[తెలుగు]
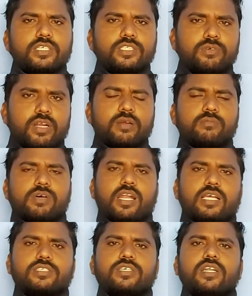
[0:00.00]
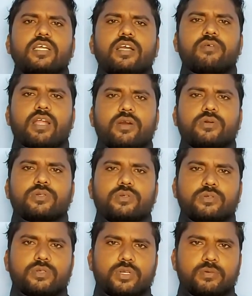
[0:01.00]
చివరికి మళ్ళా చిల్లి అవ్వలేకుండా
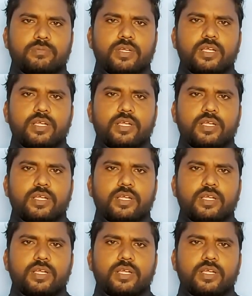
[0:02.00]
ఉండడం